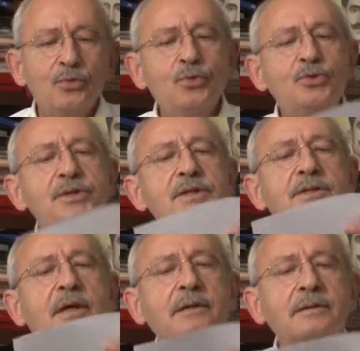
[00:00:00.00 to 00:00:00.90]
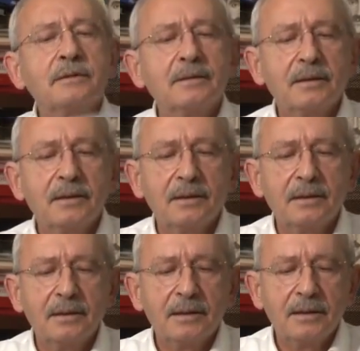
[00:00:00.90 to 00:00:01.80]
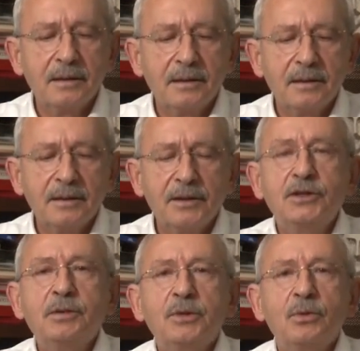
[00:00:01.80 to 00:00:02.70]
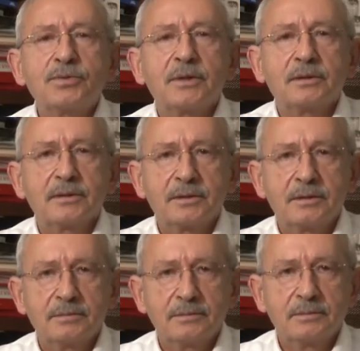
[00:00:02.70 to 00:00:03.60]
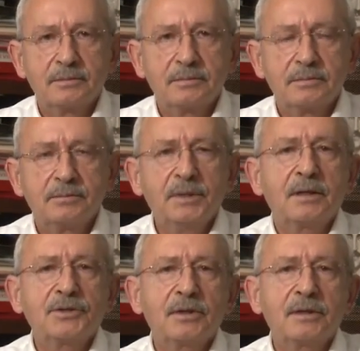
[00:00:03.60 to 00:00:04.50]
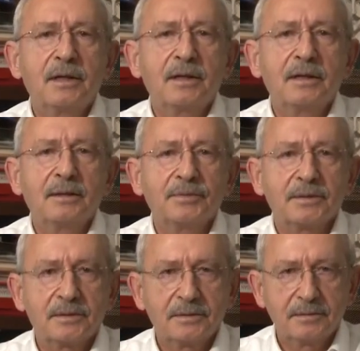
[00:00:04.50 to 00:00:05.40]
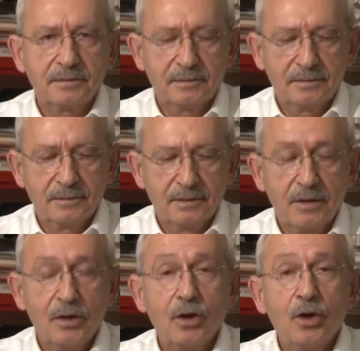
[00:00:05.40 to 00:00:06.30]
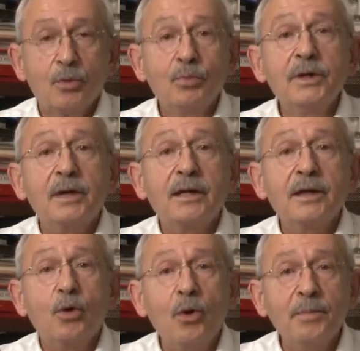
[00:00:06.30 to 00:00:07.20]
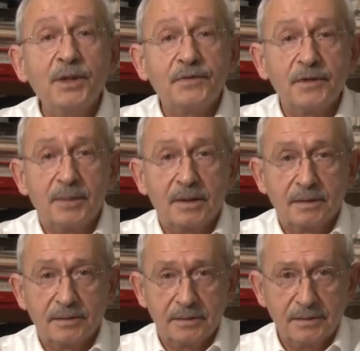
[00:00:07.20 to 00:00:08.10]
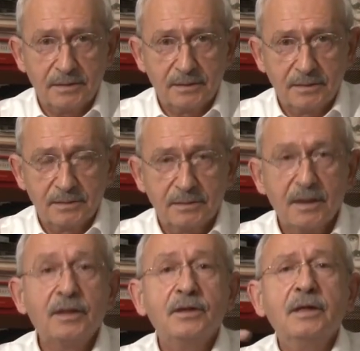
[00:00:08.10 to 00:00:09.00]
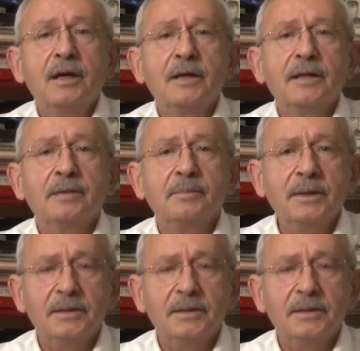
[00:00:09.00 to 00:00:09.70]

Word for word: 3 Nisan 2018 bir açık ihale yapılır. Bu ihaleye 15 firma katılır. İhalenin